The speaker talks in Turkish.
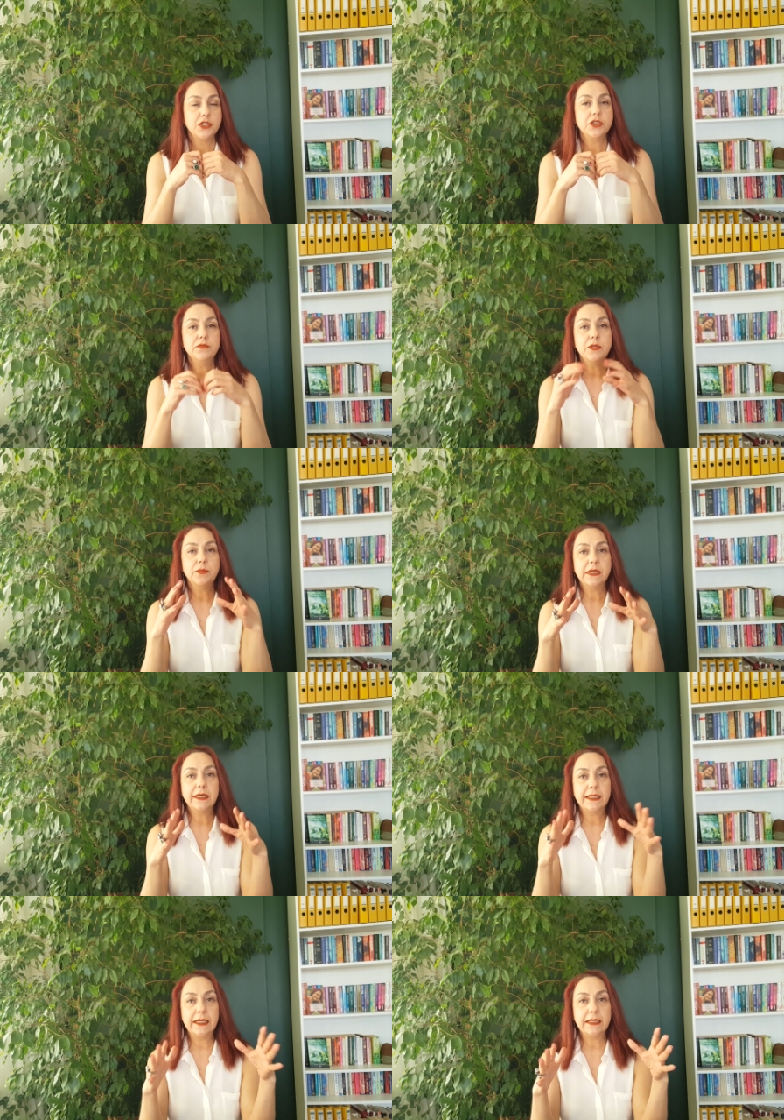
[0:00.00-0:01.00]
Şimdi
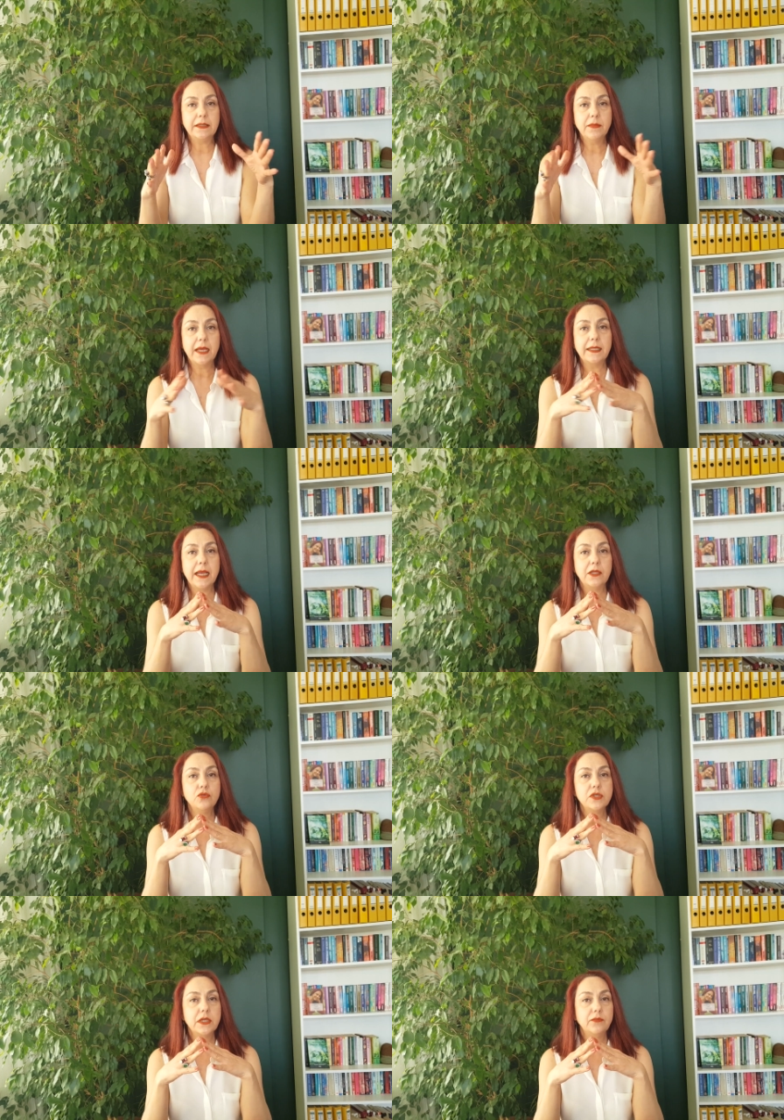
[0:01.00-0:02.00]
bana gelin ben kendi
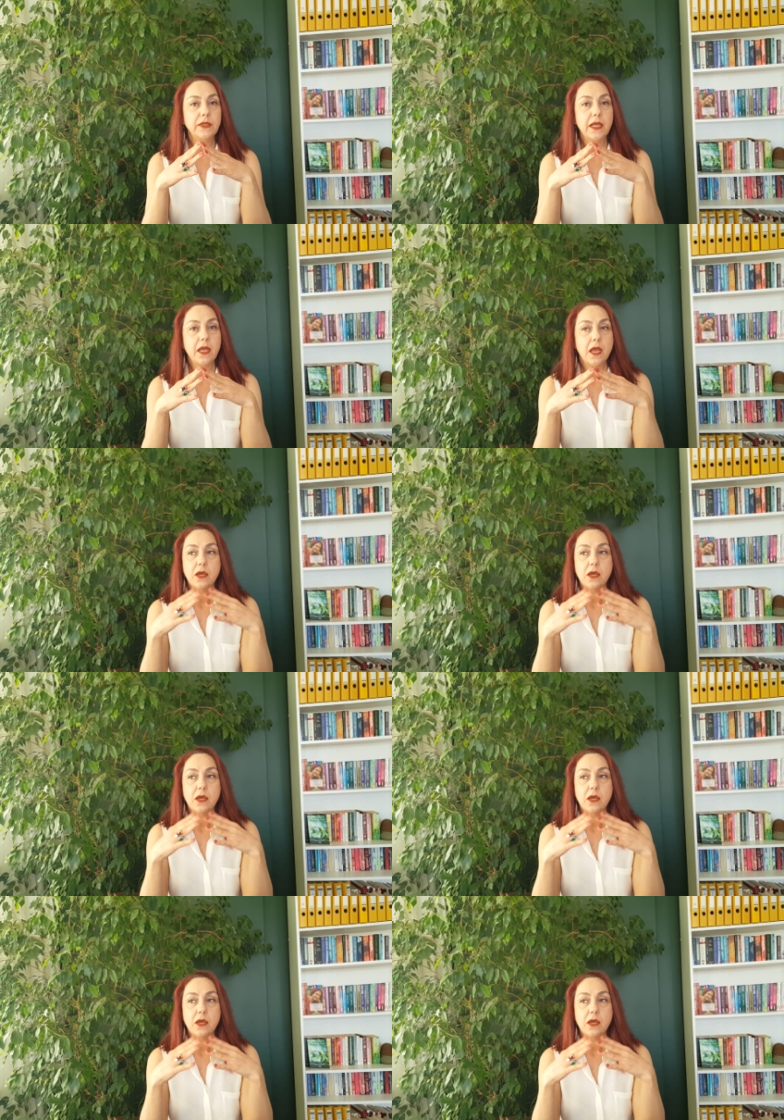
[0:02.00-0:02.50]
üzerimde